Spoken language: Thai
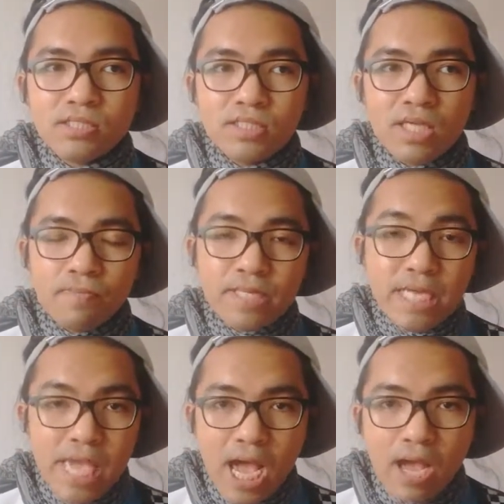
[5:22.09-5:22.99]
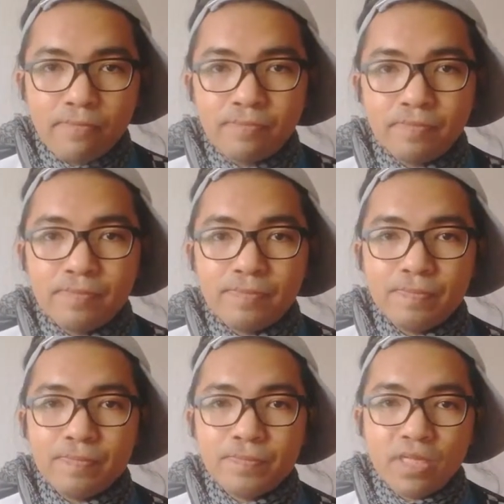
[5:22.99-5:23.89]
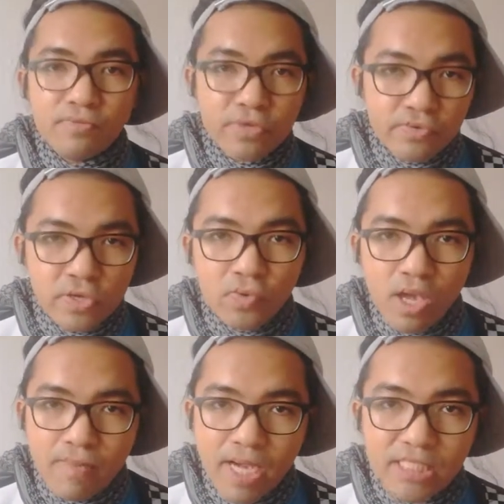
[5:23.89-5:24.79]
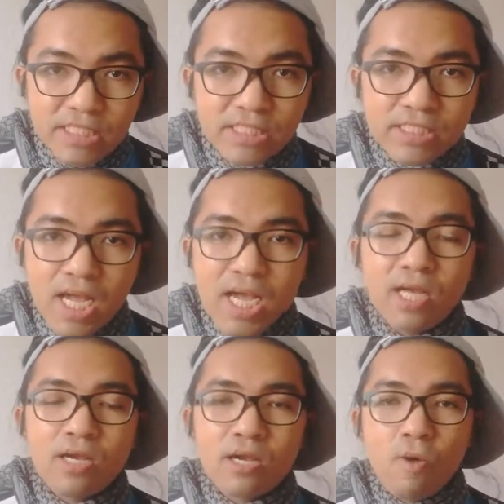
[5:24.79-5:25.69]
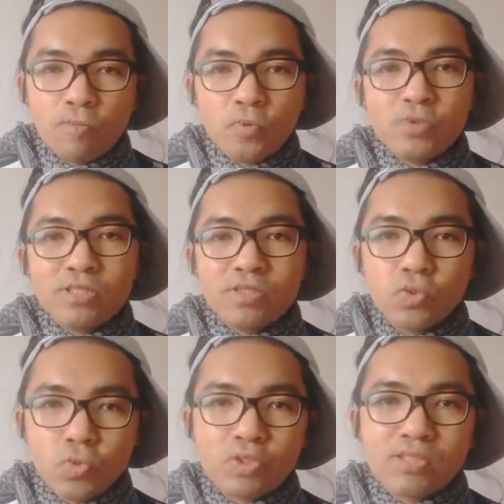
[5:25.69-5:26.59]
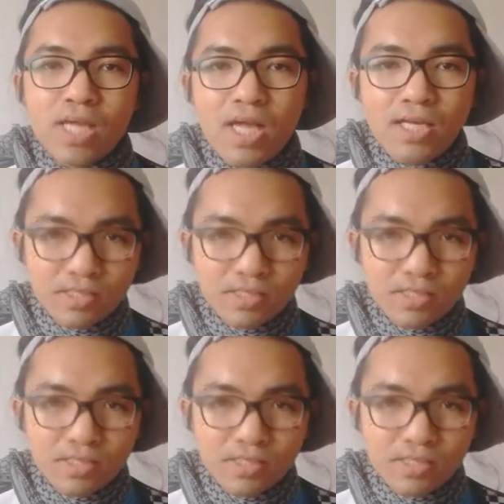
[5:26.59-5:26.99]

จะพยายามรีวิวให้มากขึ้นนะฮะขอบคุณทุกคนนะฮะ